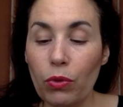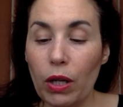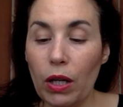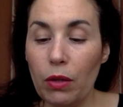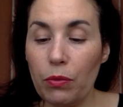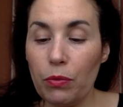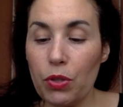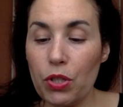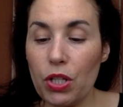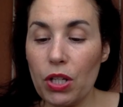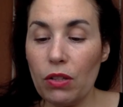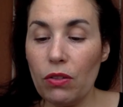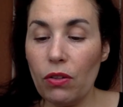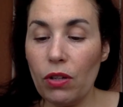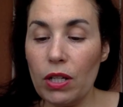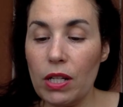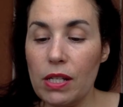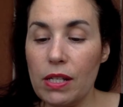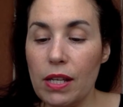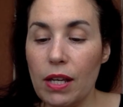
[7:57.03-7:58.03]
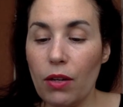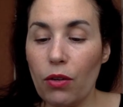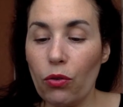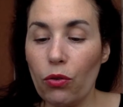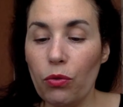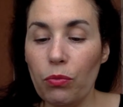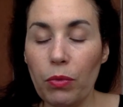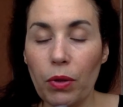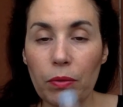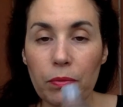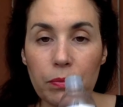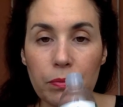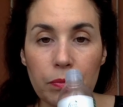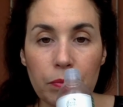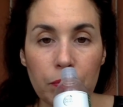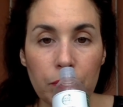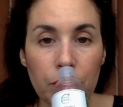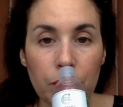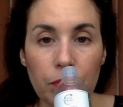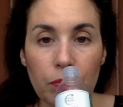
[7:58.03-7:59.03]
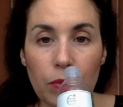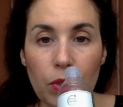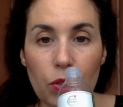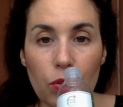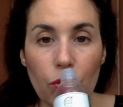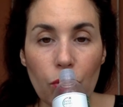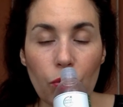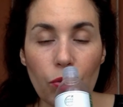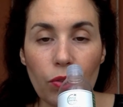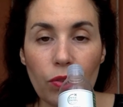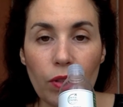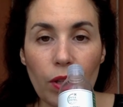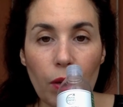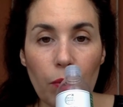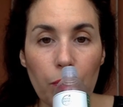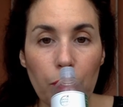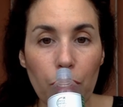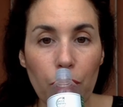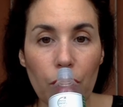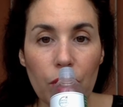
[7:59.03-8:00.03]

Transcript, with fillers: Hein. moi, j'adore les agrumes, ce côté un peu